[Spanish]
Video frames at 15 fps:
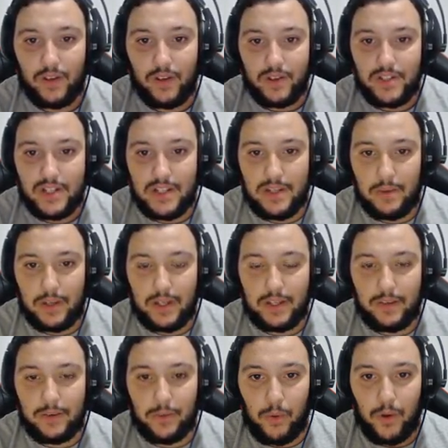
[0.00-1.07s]
O sea, llevo aquí
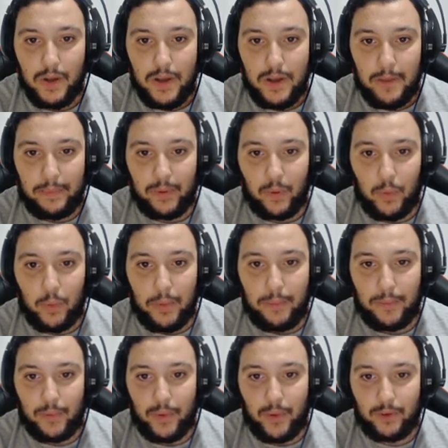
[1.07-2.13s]
como preocupado
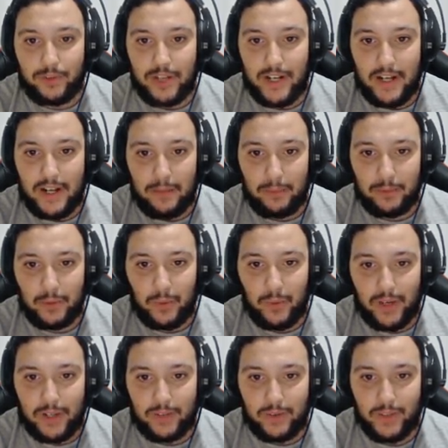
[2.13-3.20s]
por no encontrar carbón todo el
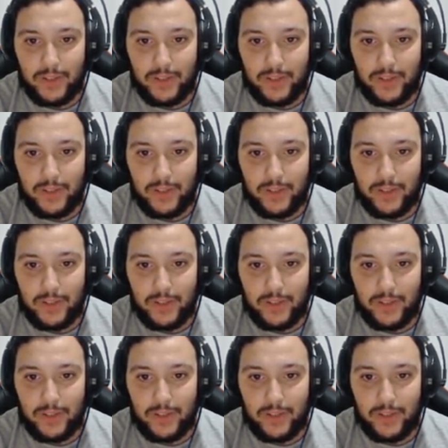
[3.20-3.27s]
rato